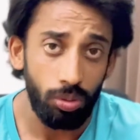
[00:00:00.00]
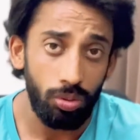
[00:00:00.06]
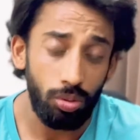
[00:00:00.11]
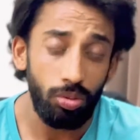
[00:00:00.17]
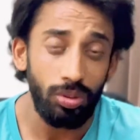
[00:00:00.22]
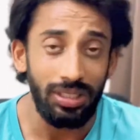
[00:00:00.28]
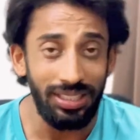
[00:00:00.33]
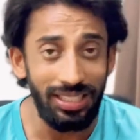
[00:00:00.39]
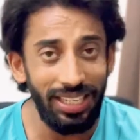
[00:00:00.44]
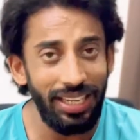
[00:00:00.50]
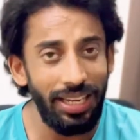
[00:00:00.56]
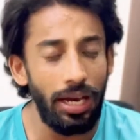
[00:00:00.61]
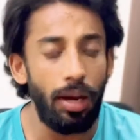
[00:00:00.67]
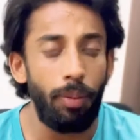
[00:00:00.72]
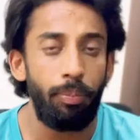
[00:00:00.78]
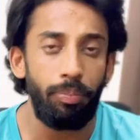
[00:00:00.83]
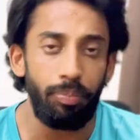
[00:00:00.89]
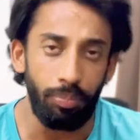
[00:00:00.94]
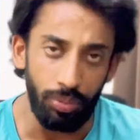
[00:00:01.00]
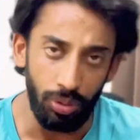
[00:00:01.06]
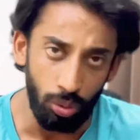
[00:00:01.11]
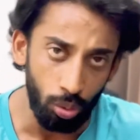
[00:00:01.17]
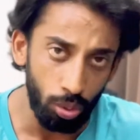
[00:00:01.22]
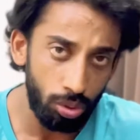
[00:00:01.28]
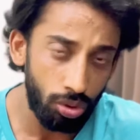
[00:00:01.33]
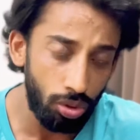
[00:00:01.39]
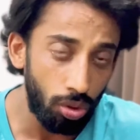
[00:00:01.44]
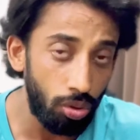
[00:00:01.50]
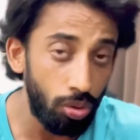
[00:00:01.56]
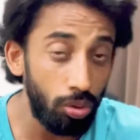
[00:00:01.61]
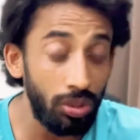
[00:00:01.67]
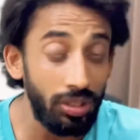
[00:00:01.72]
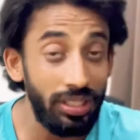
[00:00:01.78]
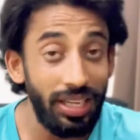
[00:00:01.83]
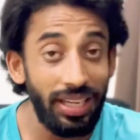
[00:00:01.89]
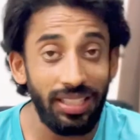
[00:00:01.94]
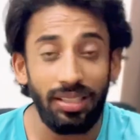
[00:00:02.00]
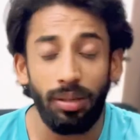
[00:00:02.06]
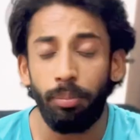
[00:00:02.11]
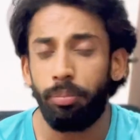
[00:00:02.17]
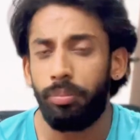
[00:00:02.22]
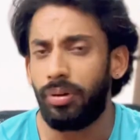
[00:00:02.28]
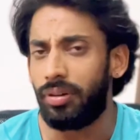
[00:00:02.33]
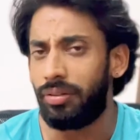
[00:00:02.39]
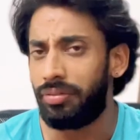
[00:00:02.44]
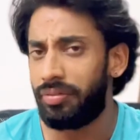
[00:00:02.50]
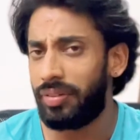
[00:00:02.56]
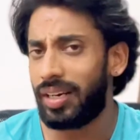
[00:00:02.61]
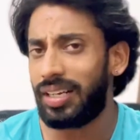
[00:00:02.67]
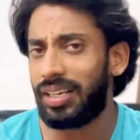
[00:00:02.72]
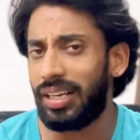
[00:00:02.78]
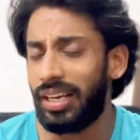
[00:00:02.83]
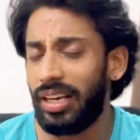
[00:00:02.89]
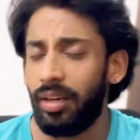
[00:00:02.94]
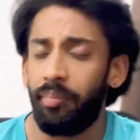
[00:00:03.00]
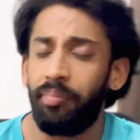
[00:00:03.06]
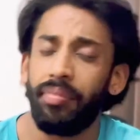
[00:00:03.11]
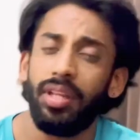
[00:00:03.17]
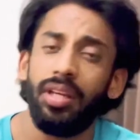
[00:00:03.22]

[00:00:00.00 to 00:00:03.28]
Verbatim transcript: तो ये आप यूज़ करो ये एकदम परफेक्ट है